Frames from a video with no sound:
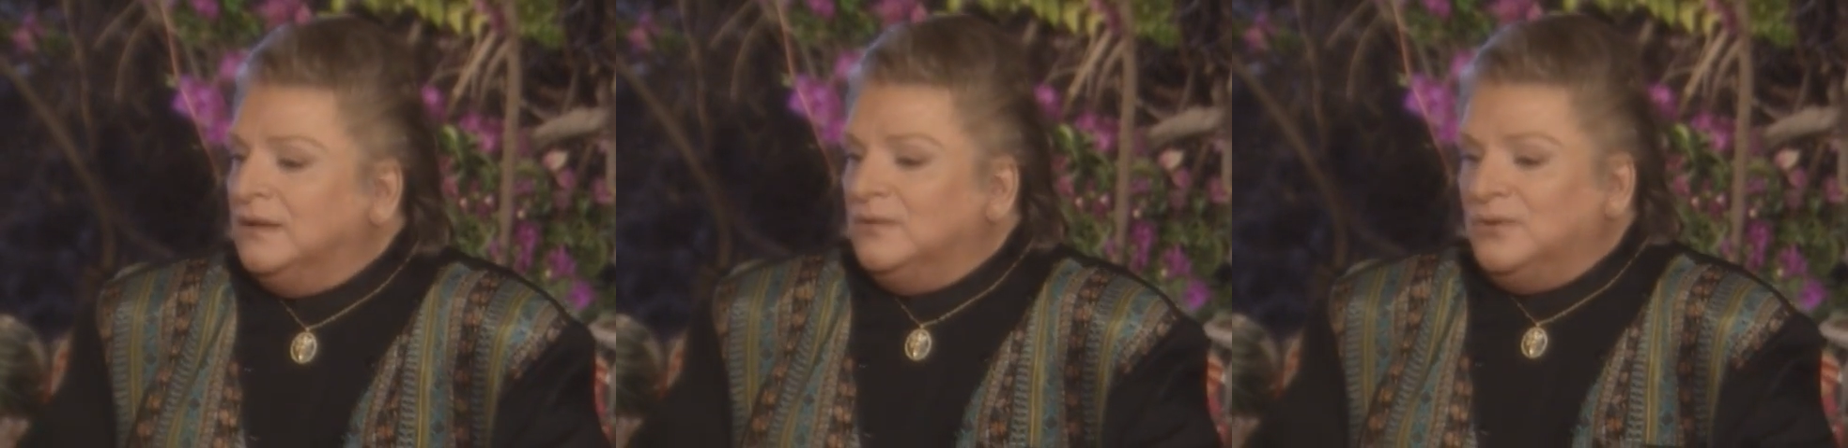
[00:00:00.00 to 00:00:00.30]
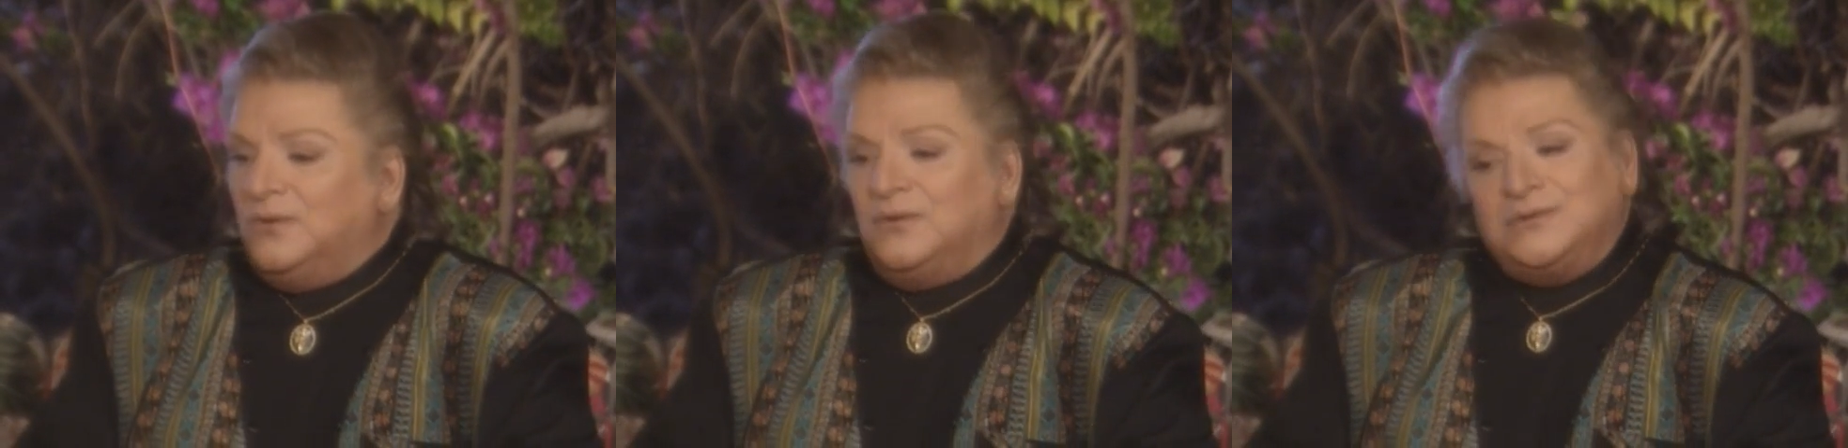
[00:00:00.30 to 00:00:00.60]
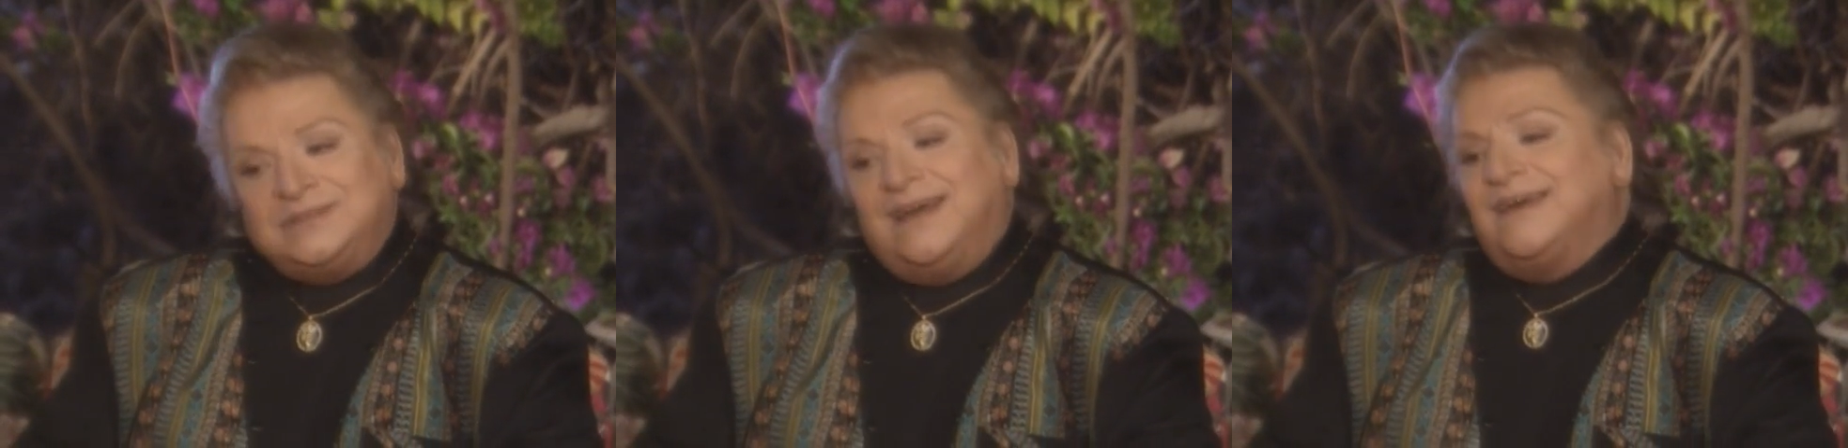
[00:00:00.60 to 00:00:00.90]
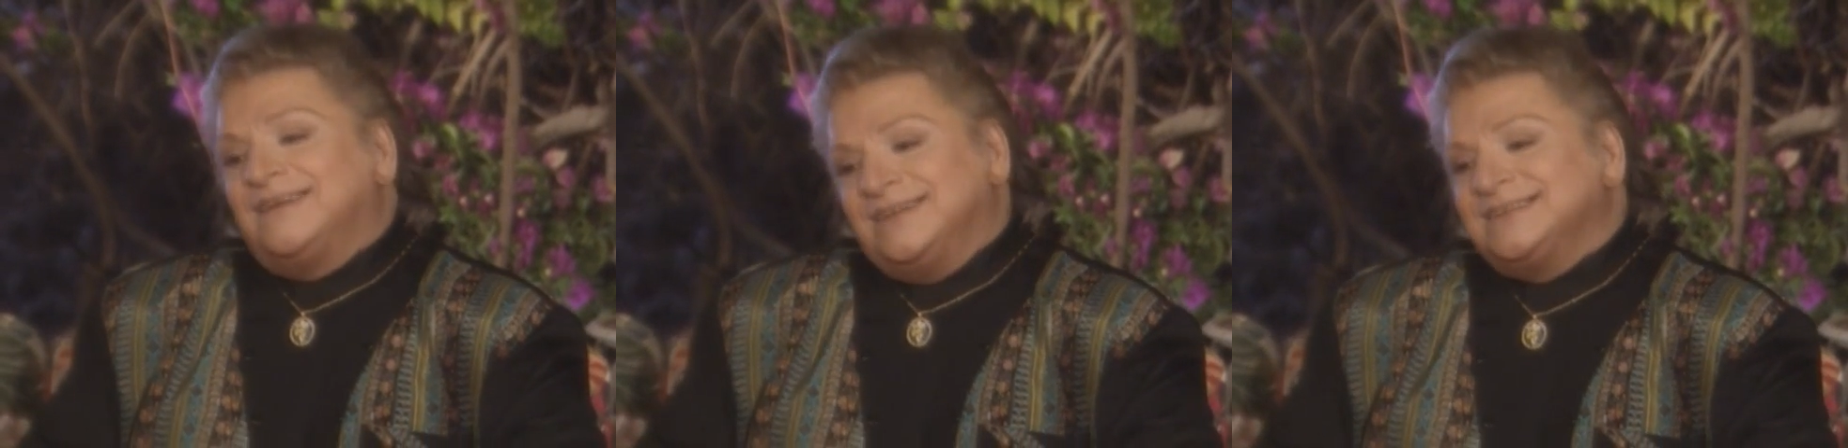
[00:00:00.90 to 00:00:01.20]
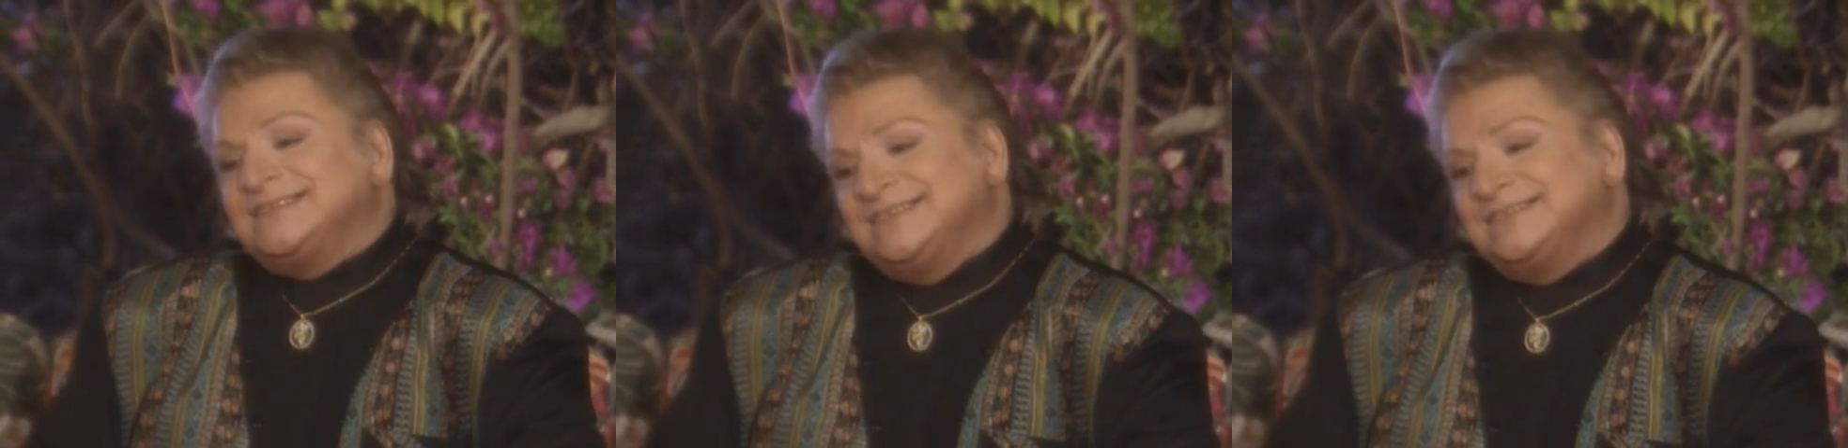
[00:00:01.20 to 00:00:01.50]
O, o da
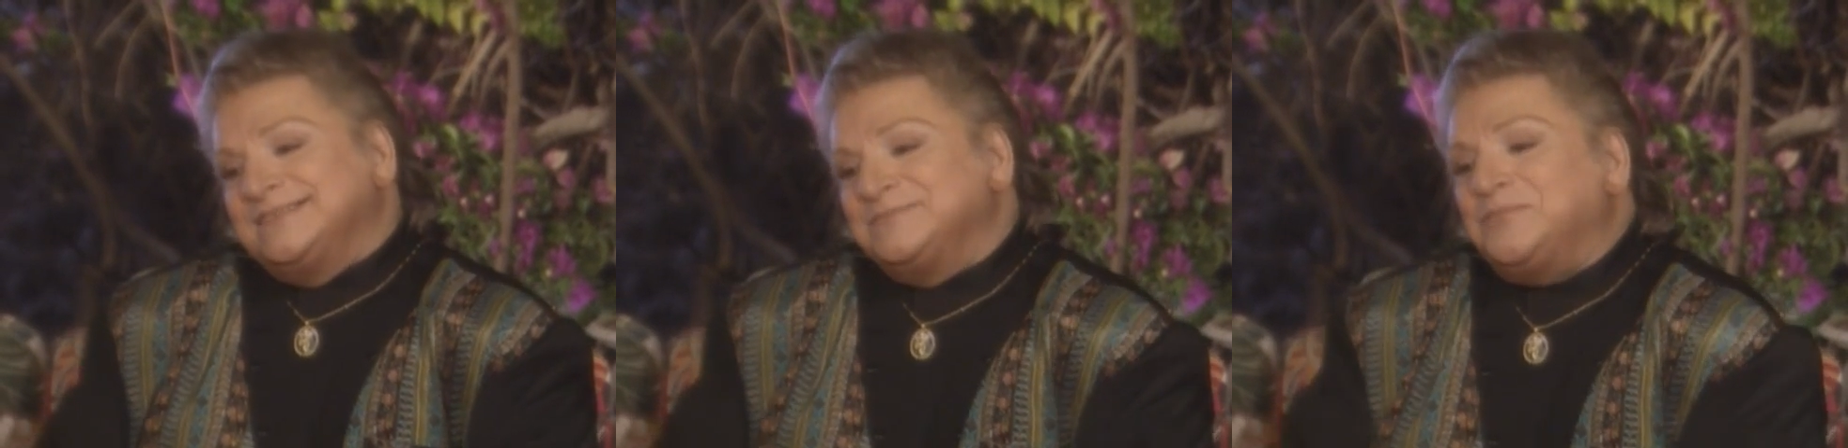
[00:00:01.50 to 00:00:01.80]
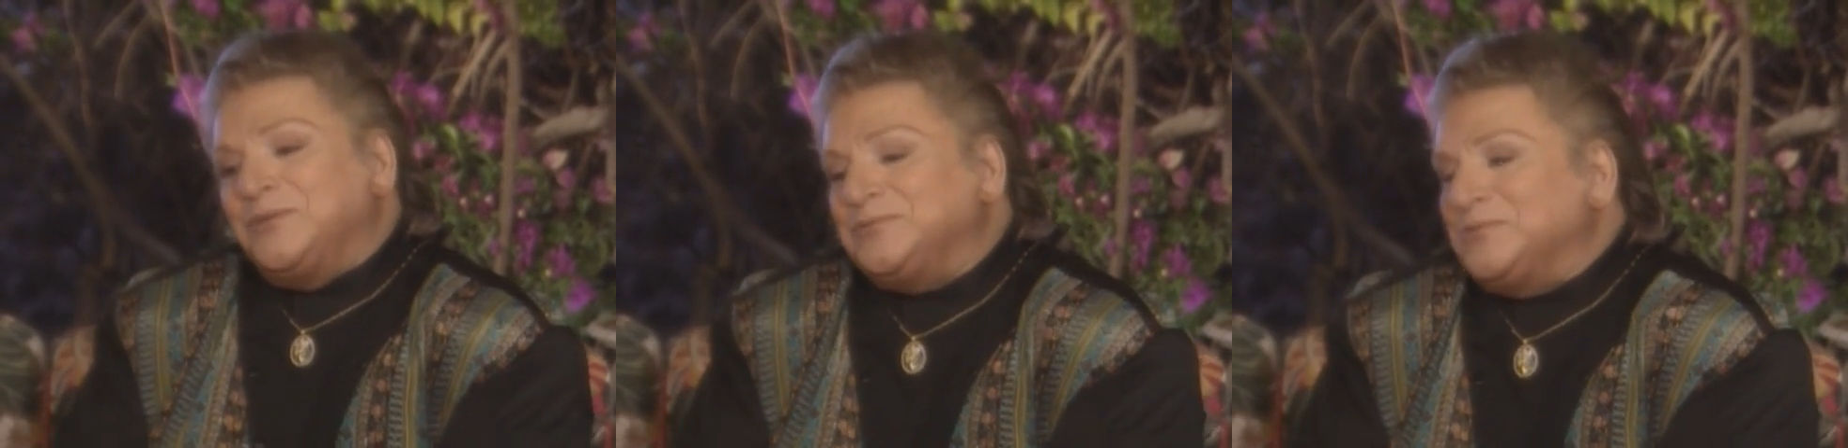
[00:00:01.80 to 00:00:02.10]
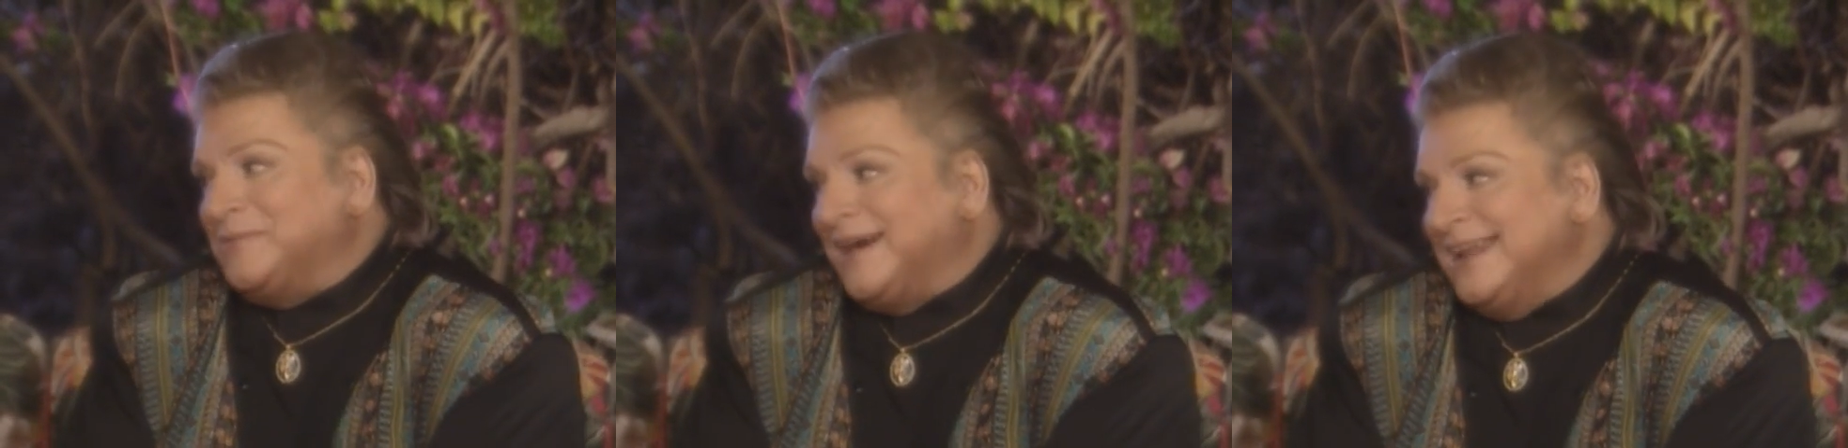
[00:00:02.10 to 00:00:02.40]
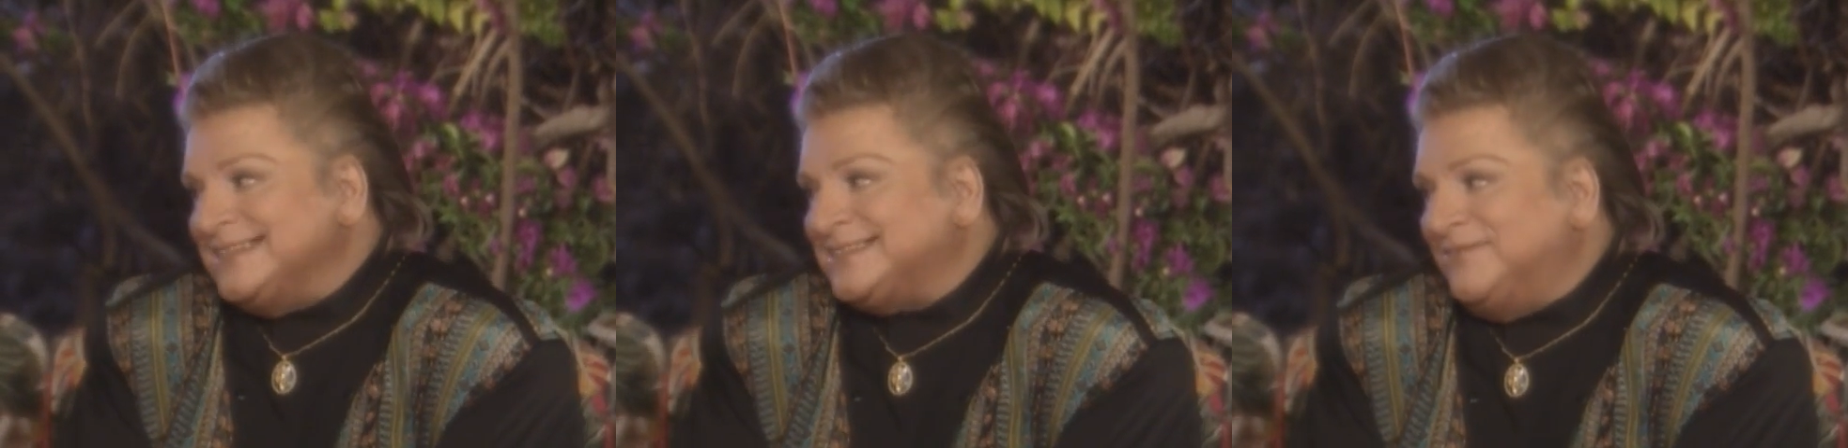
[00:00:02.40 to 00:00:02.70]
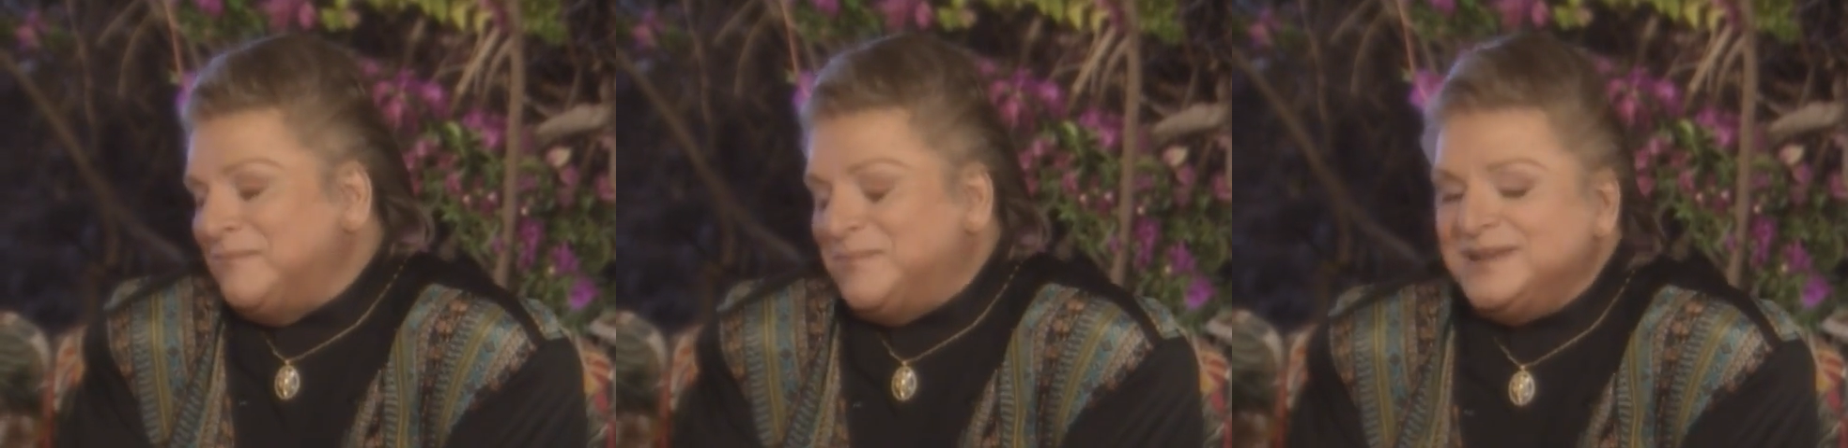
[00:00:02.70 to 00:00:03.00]
Bodrum
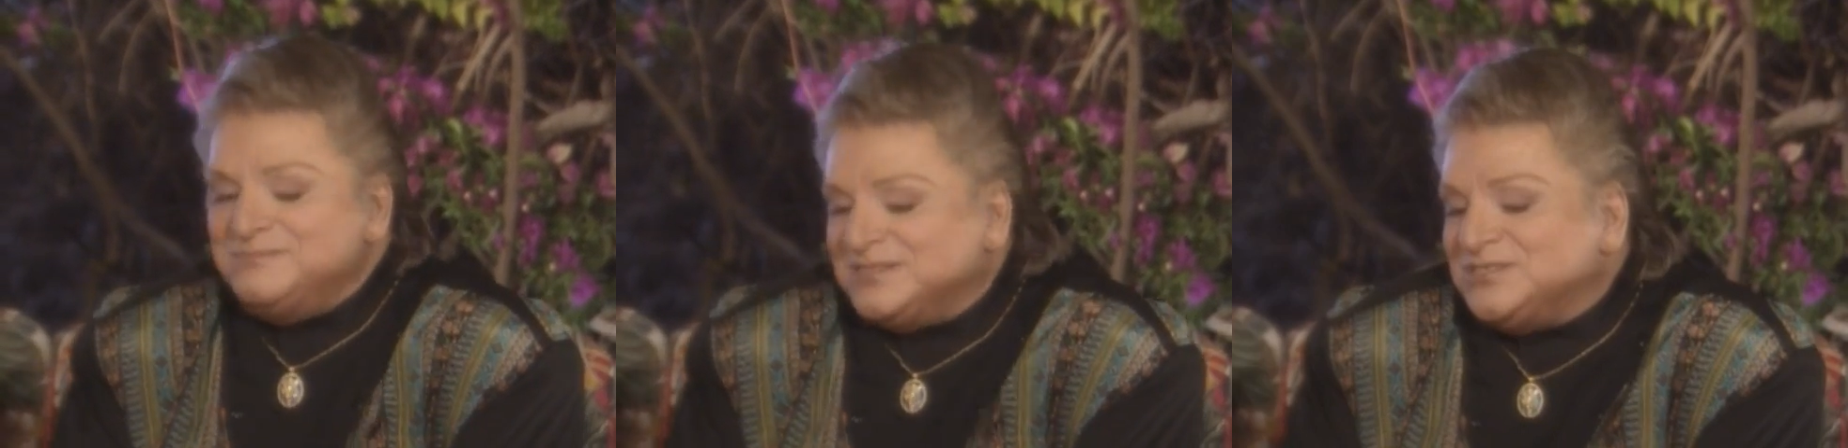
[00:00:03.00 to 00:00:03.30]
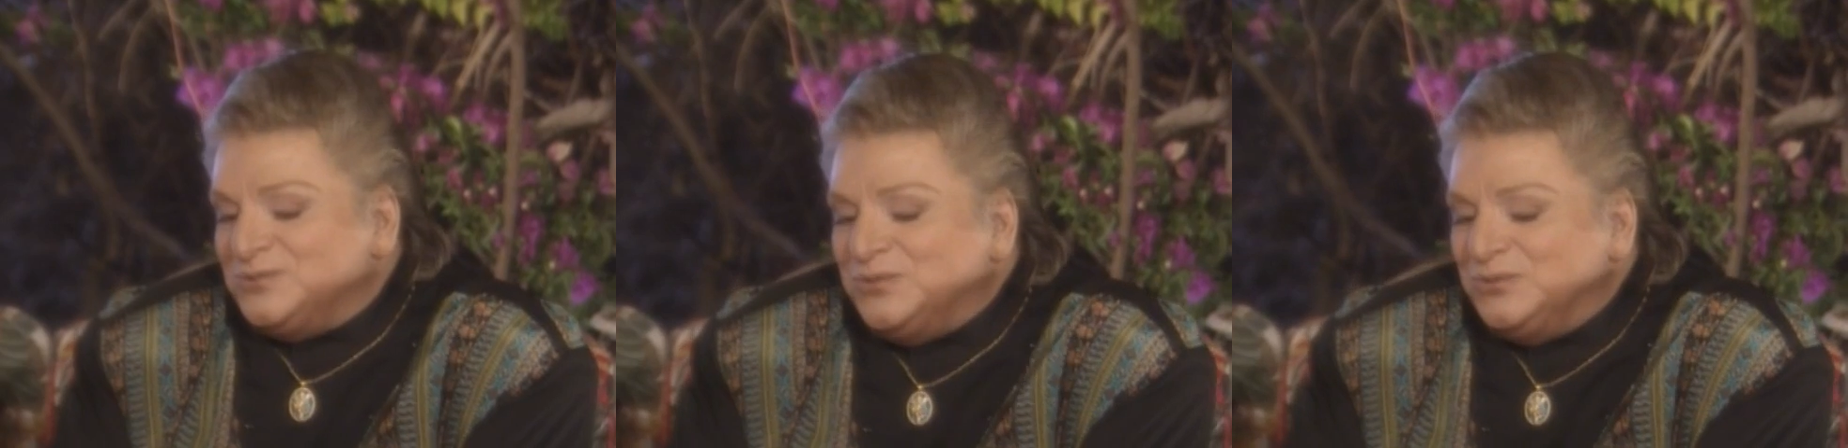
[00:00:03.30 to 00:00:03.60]
Kalesi ve benim için